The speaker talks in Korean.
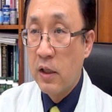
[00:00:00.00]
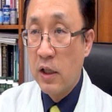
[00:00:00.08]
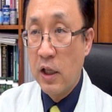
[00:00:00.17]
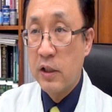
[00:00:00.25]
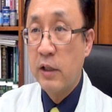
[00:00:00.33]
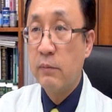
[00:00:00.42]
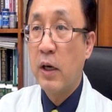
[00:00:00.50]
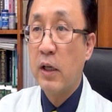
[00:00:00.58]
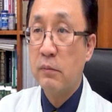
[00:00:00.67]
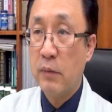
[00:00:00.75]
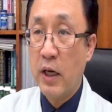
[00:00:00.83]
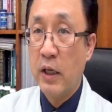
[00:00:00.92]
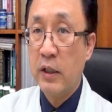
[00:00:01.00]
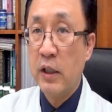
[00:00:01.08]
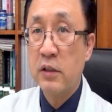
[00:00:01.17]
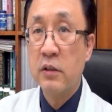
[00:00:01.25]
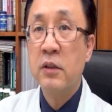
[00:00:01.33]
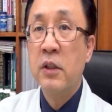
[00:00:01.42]
이 지방을
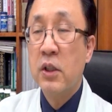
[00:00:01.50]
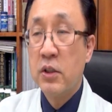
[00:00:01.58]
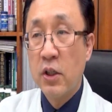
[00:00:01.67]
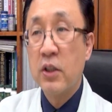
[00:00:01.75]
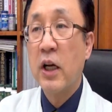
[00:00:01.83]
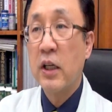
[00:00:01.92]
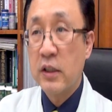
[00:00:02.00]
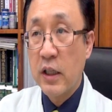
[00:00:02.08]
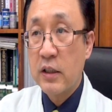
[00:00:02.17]
많이 저장을